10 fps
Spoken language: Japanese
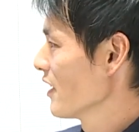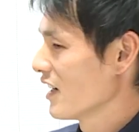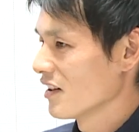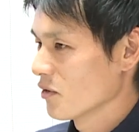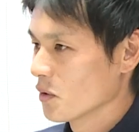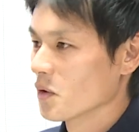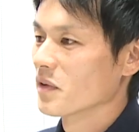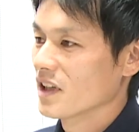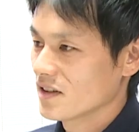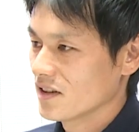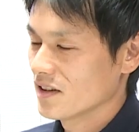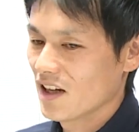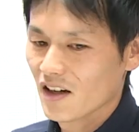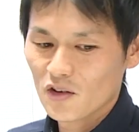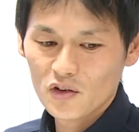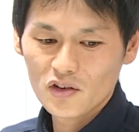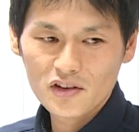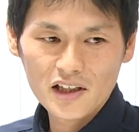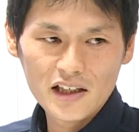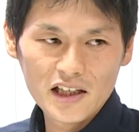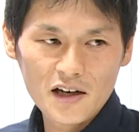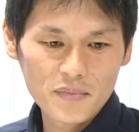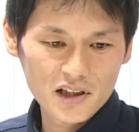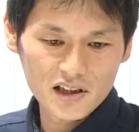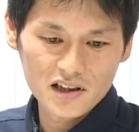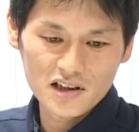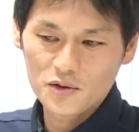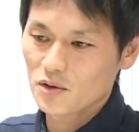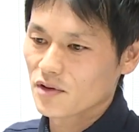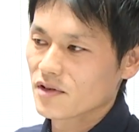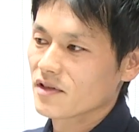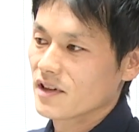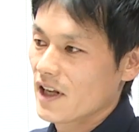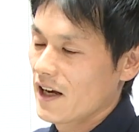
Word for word: あの子供たちって本能的にやっぱり生きようとするんで、